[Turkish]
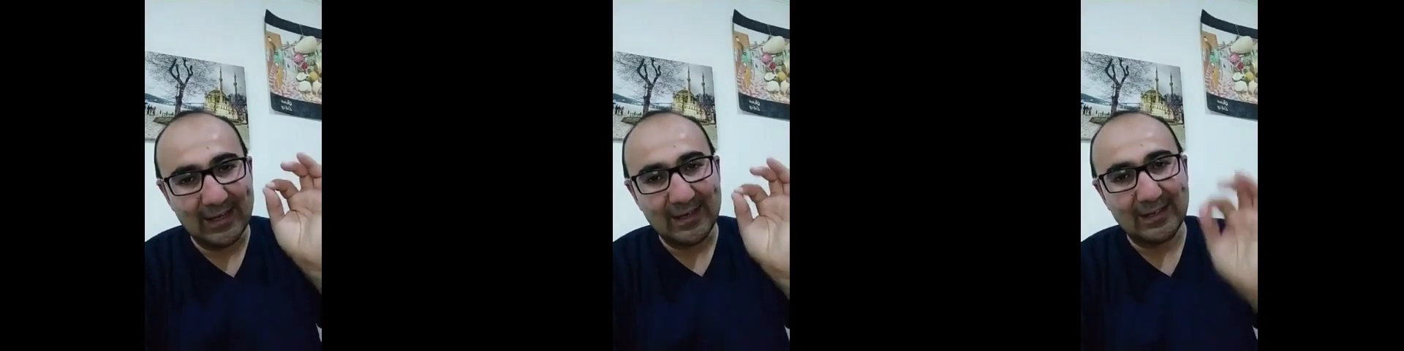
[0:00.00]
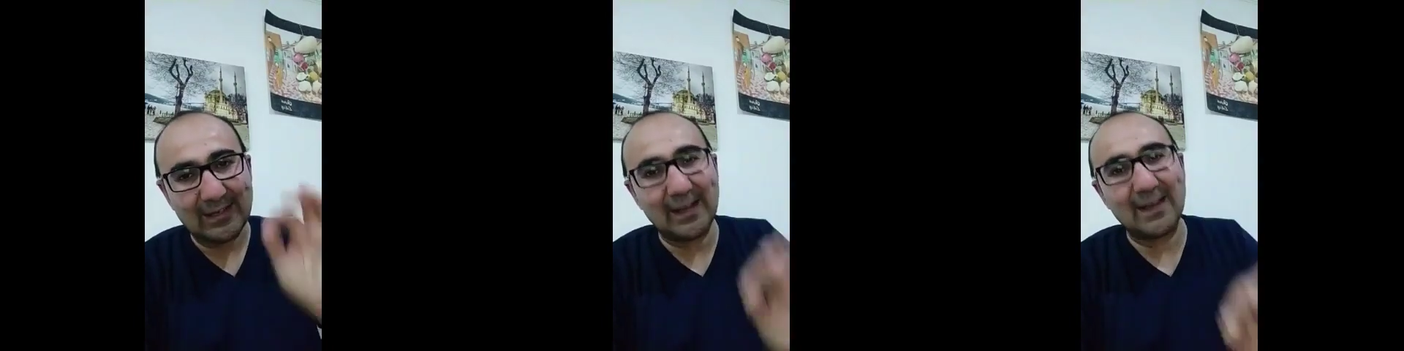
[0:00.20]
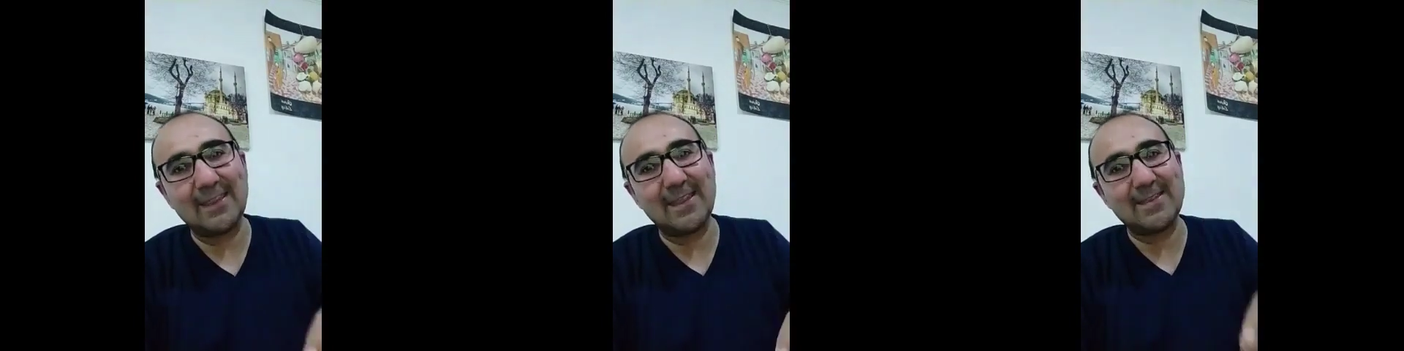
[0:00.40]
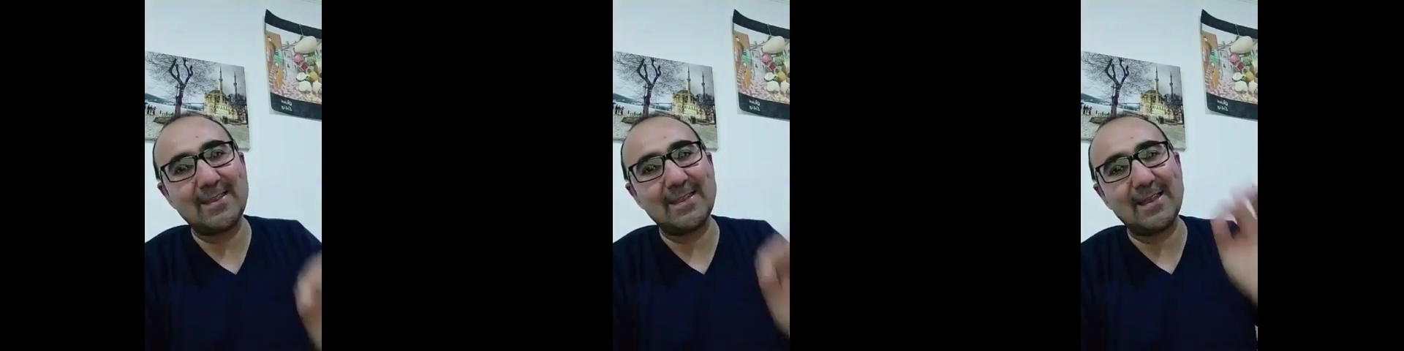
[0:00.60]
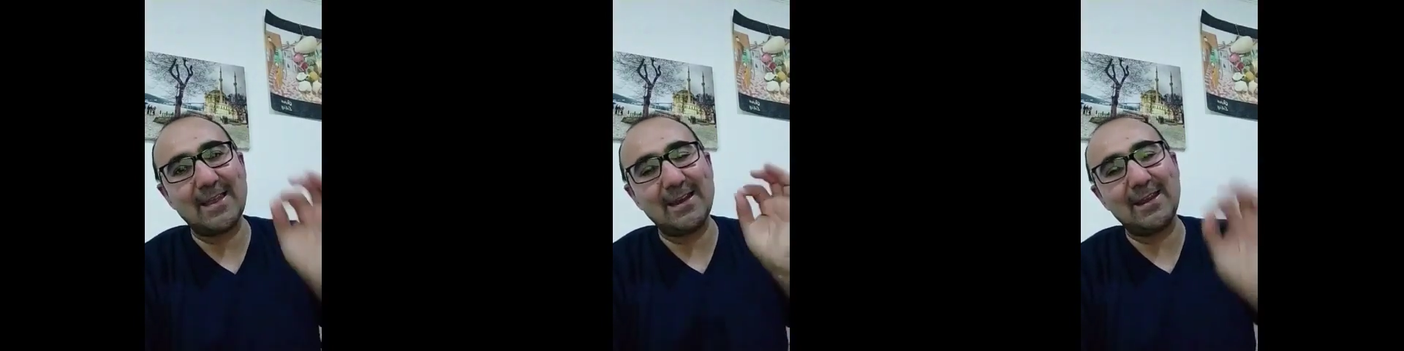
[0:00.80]

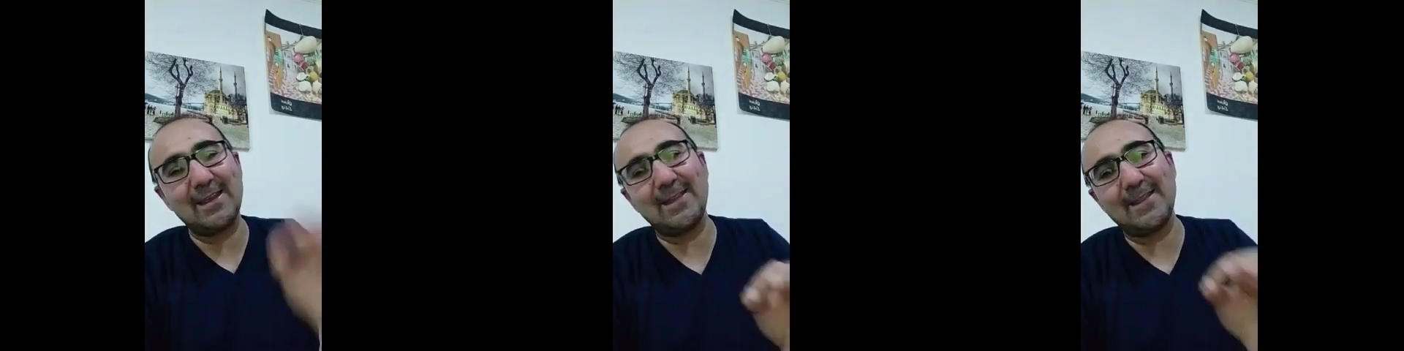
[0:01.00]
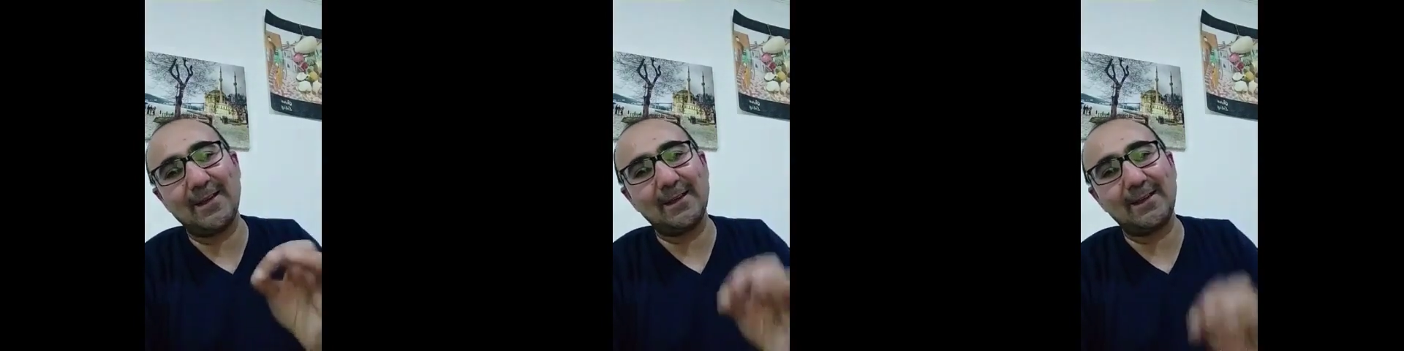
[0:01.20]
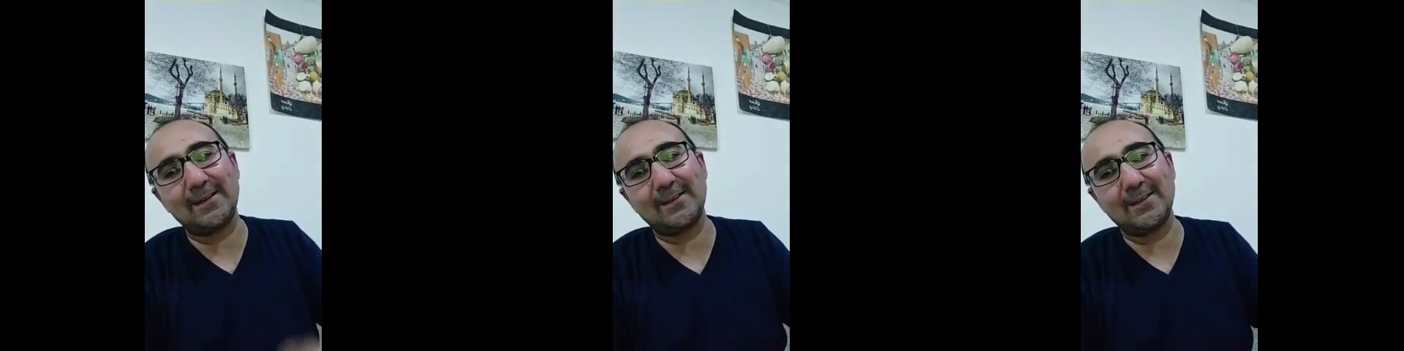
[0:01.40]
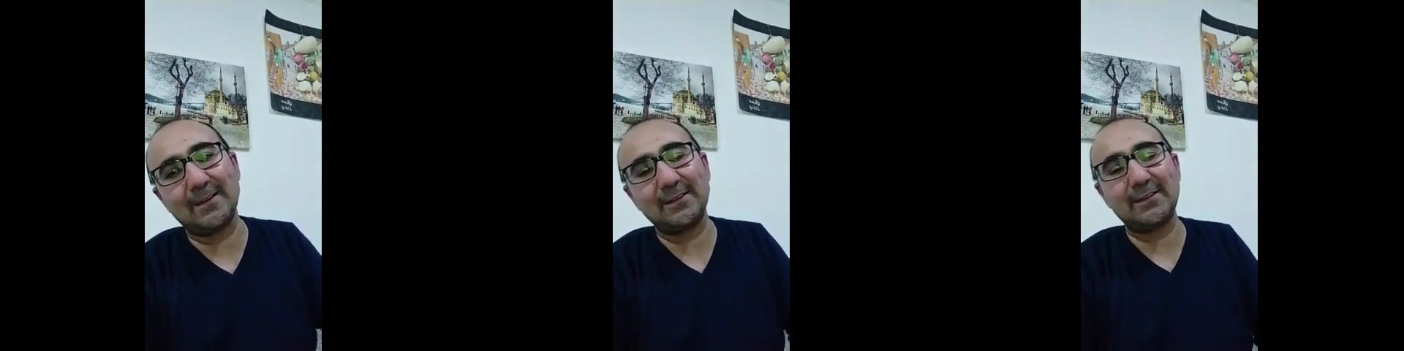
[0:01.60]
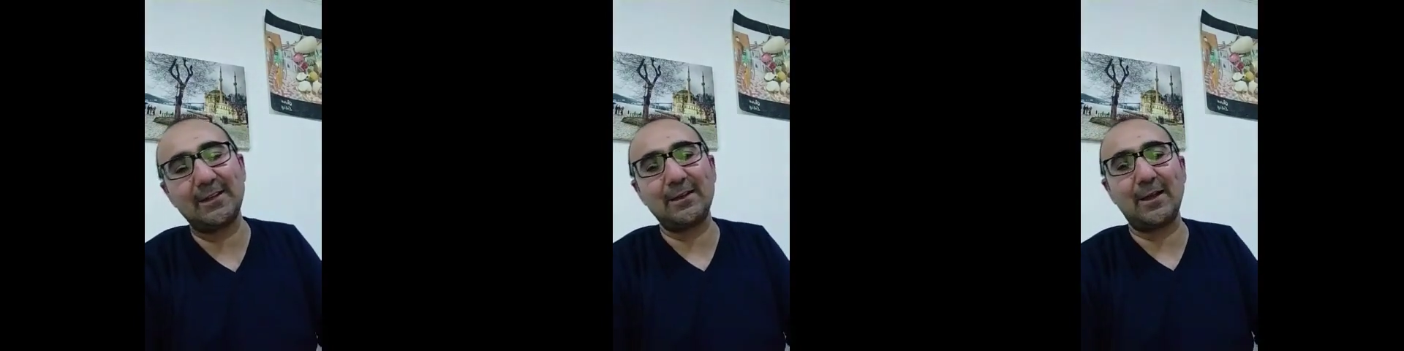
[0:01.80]
kaydedenler neydi arkadaşlar?